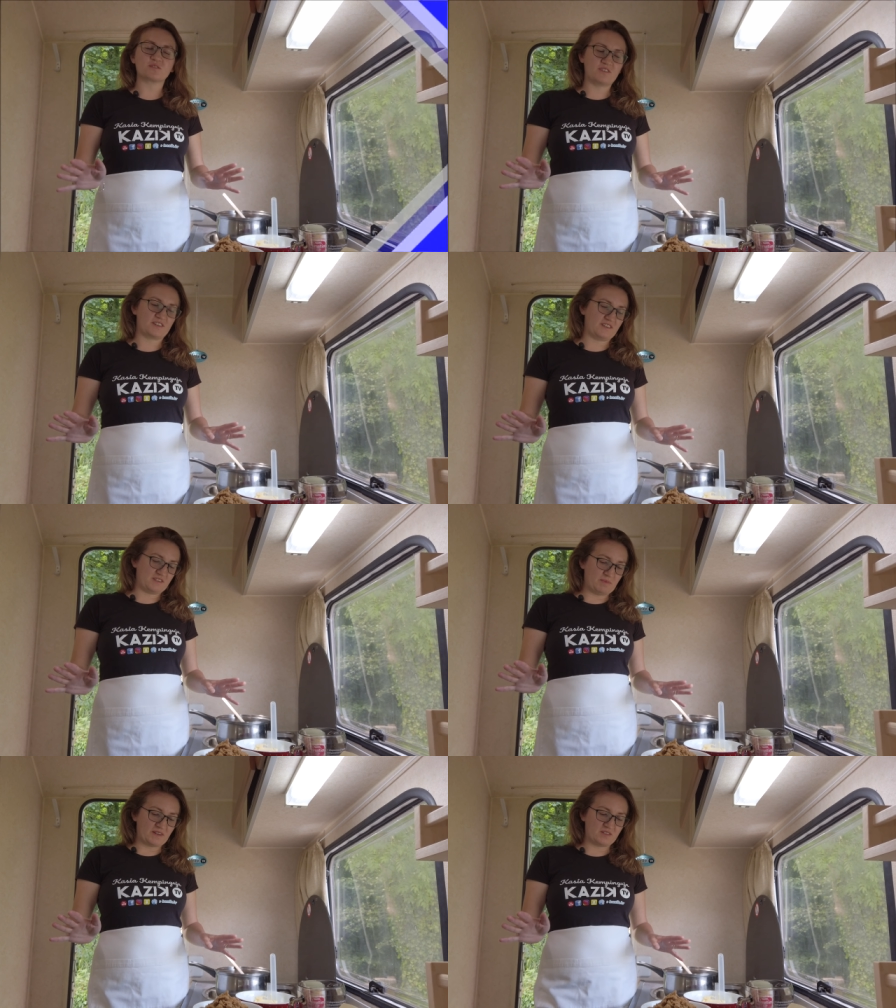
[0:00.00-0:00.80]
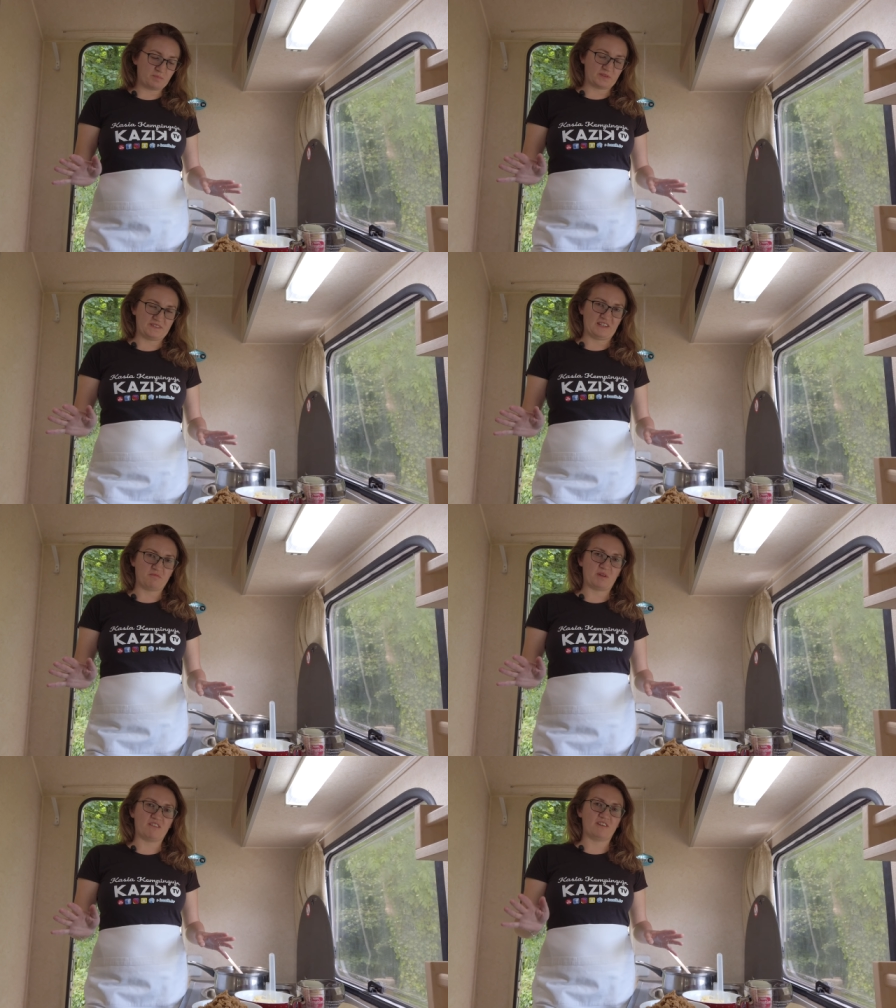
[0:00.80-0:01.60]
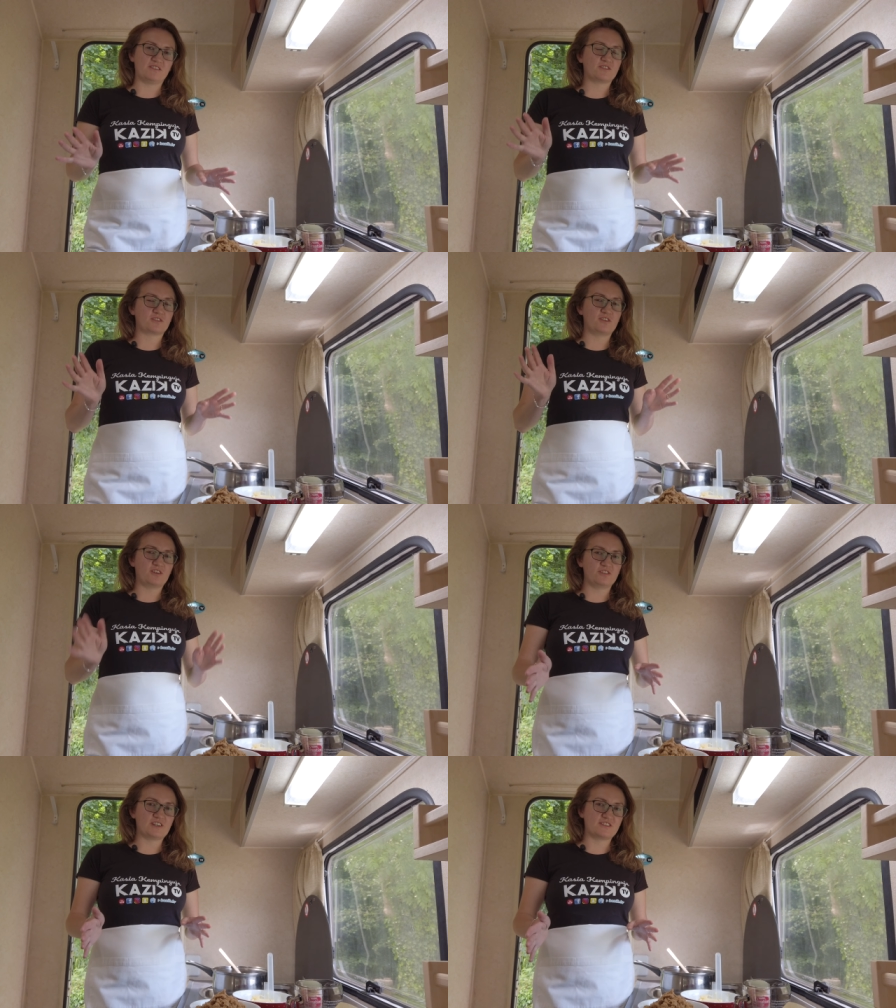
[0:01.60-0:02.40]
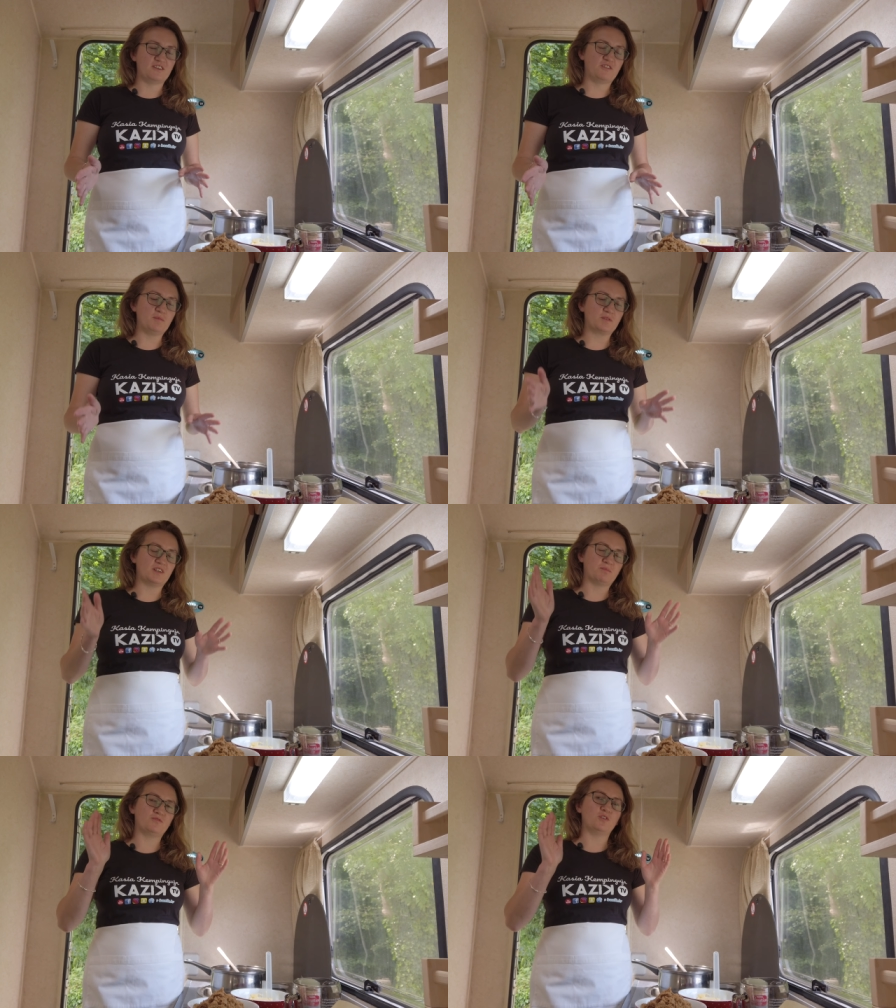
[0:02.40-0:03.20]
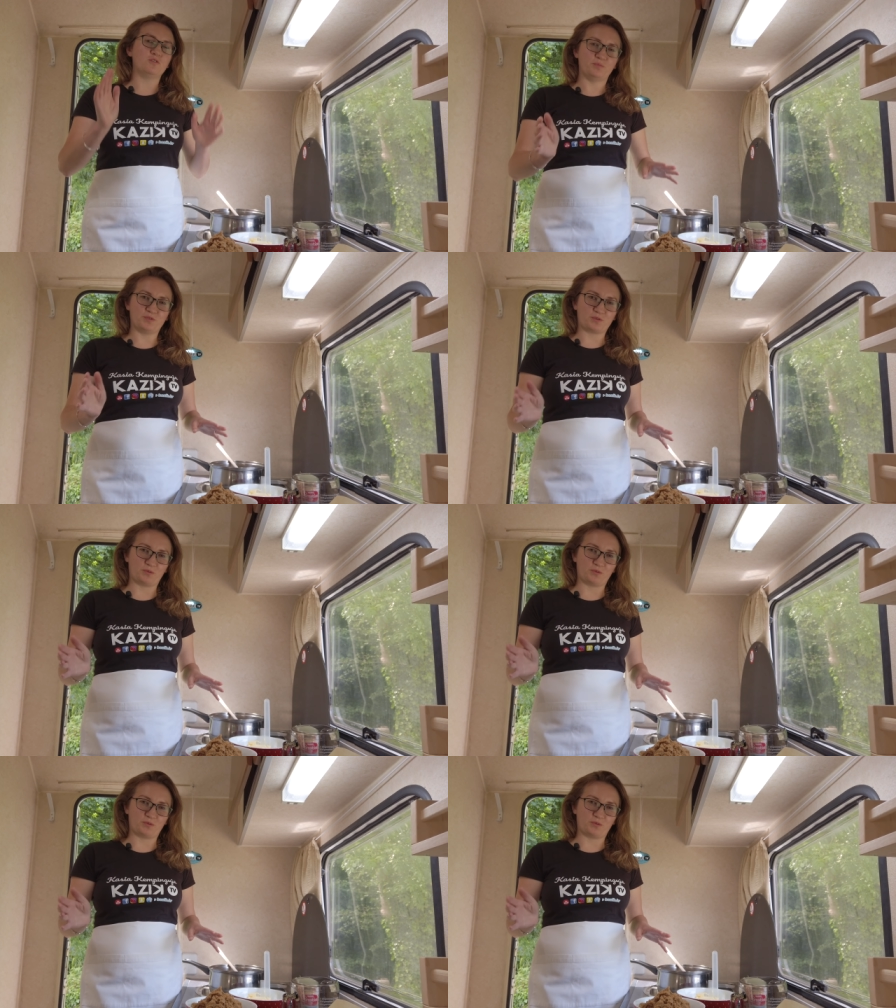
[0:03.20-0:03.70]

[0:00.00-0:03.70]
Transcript: krówek to jest bardzo prosta sprawa i skoro oglądasz ten film, to na pewno lubisz